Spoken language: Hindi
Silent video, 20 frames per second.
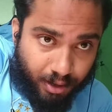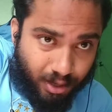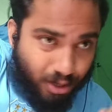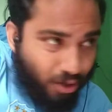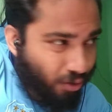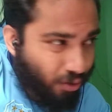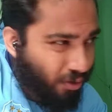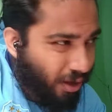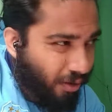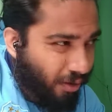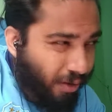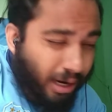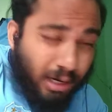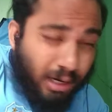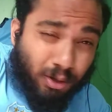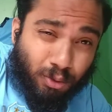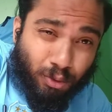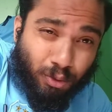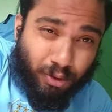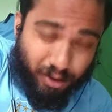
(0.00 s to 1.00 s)
क्यों डिवाइन
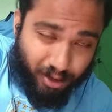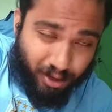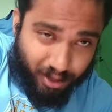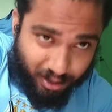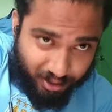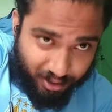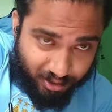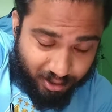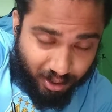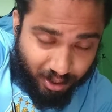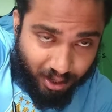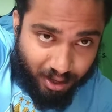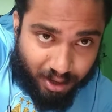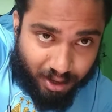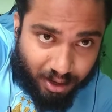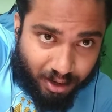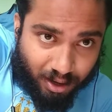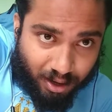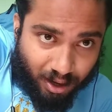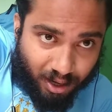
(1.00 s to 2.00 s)
को लिरिक्स का
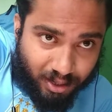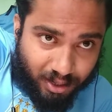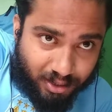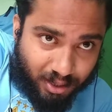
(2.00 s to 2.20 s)
किंग कहा